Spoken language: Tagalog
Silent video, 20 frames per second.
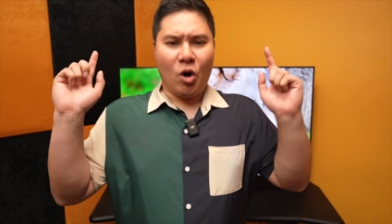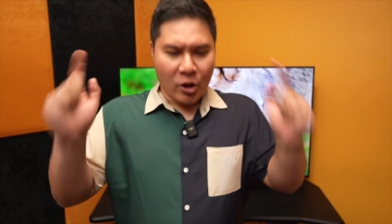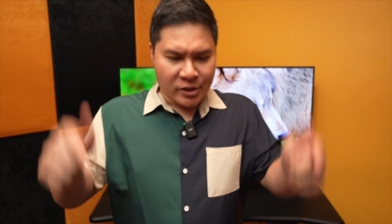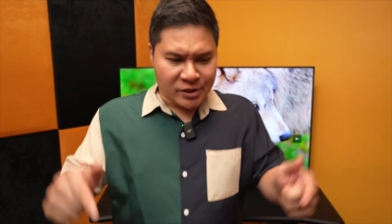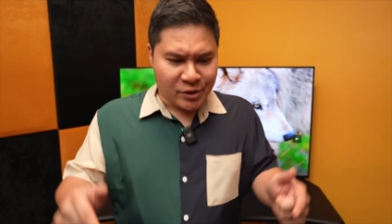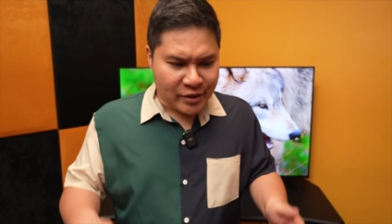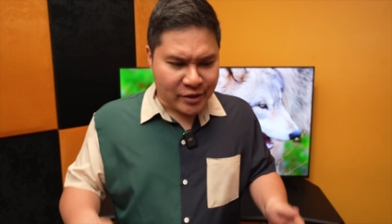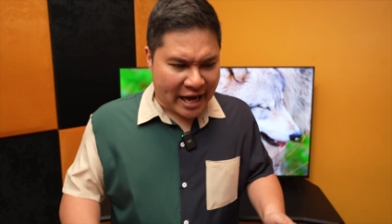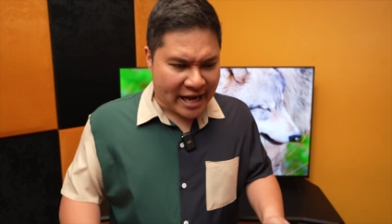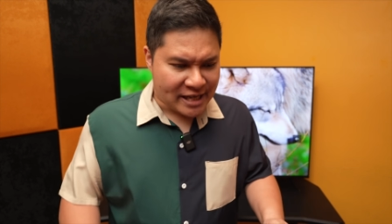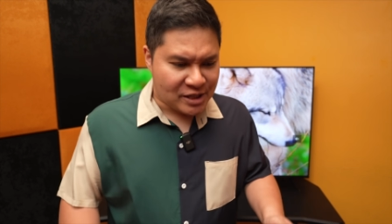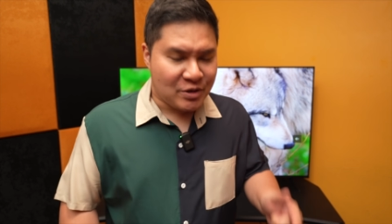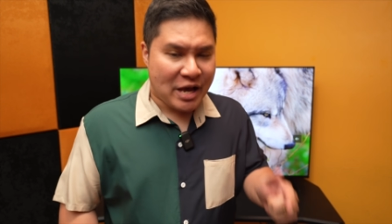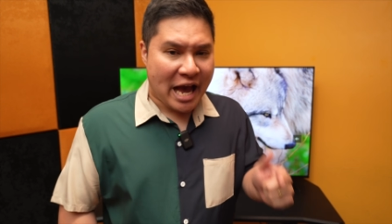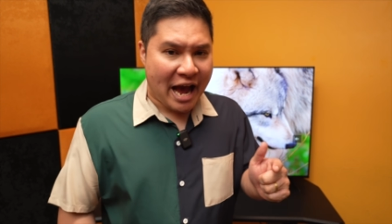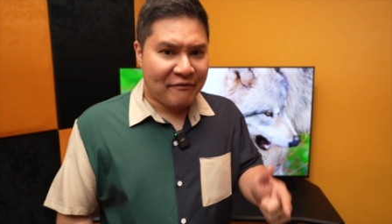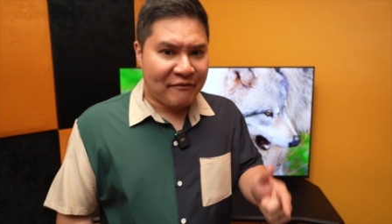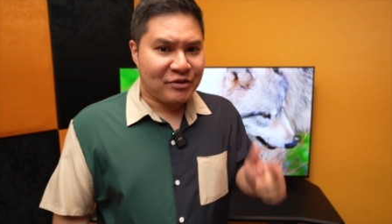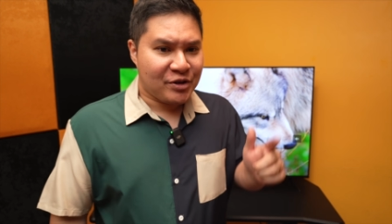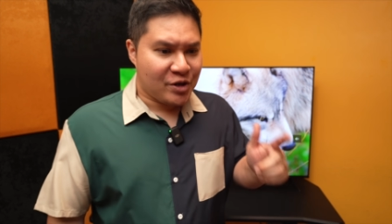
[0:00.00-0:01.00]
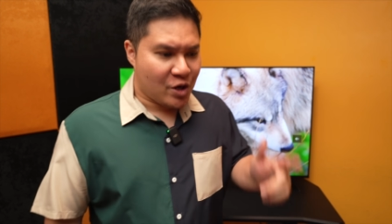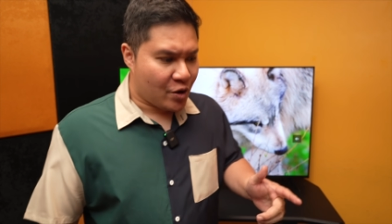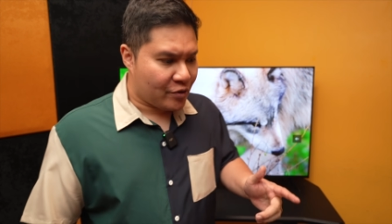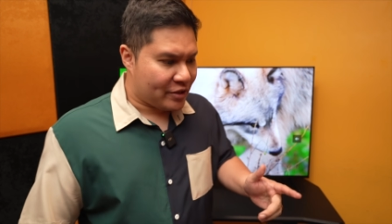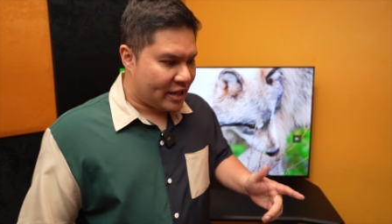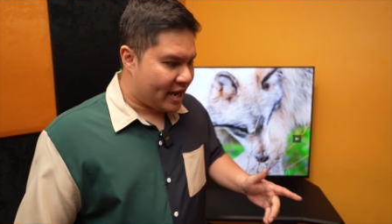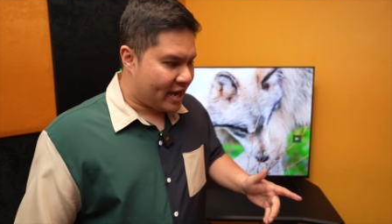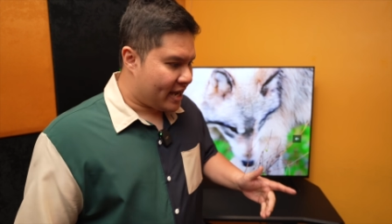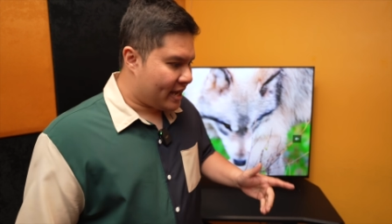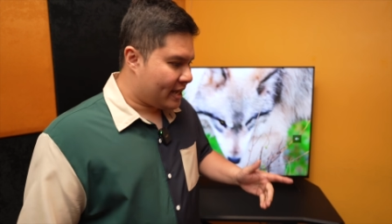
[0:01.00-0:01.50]
Also guys, you have to know
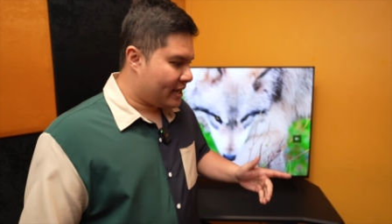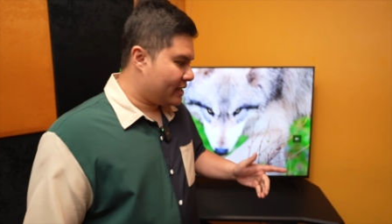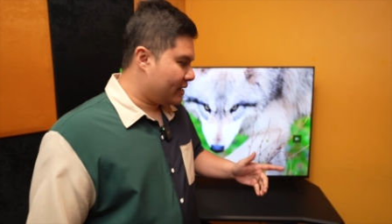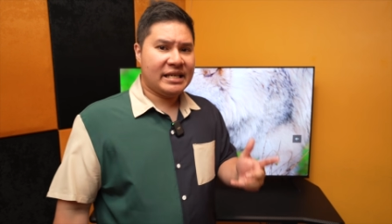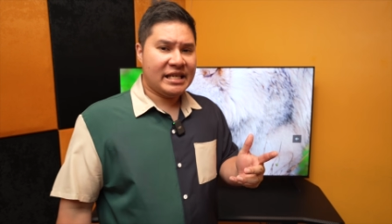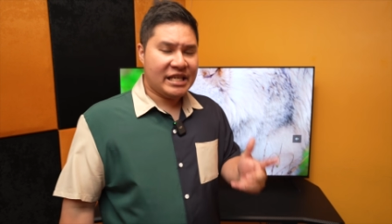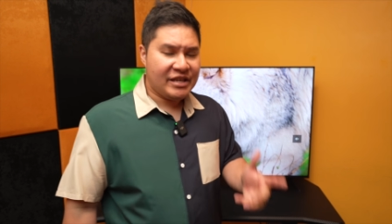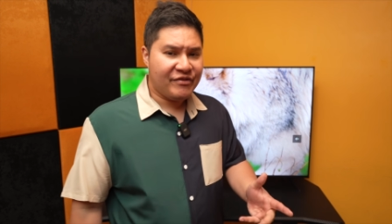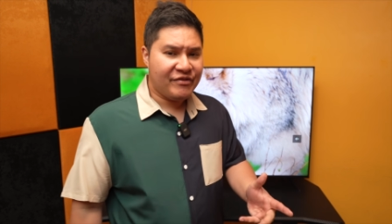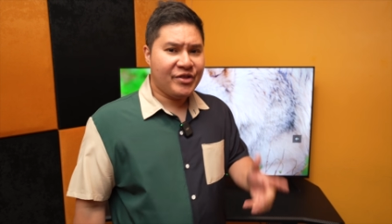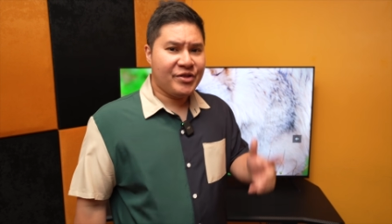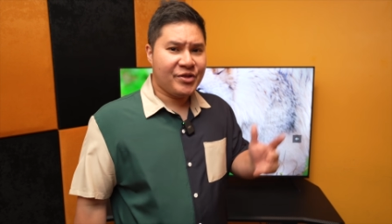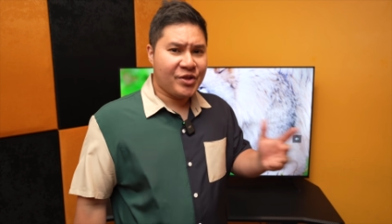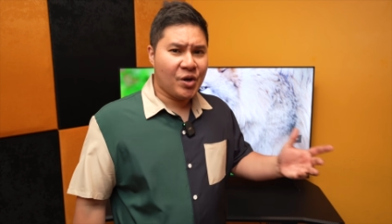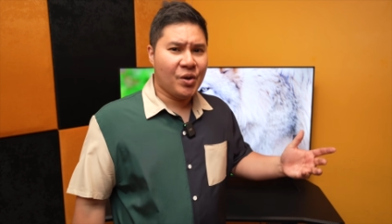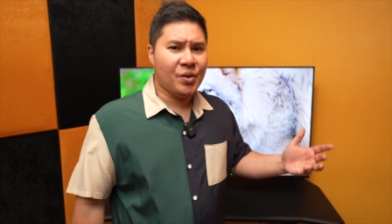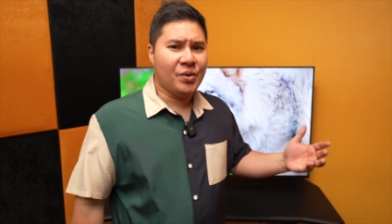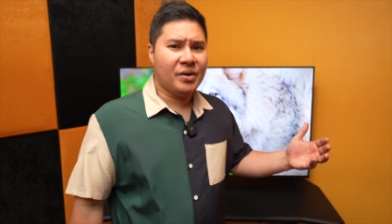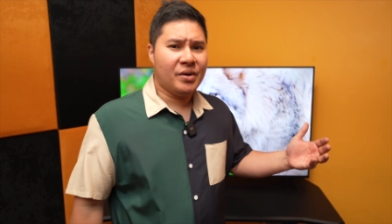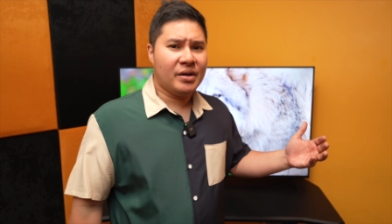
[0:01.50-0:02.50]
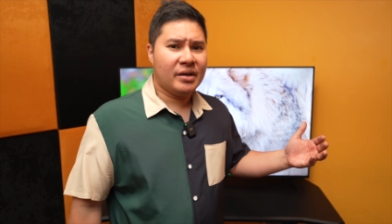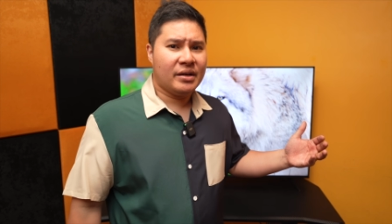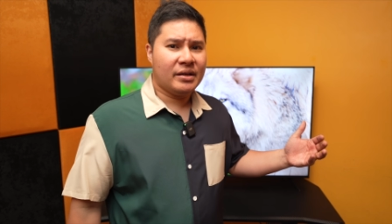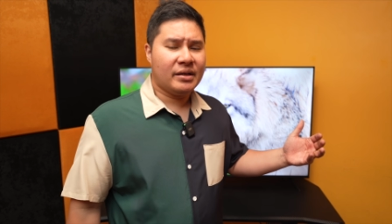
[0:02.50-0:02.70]
na even though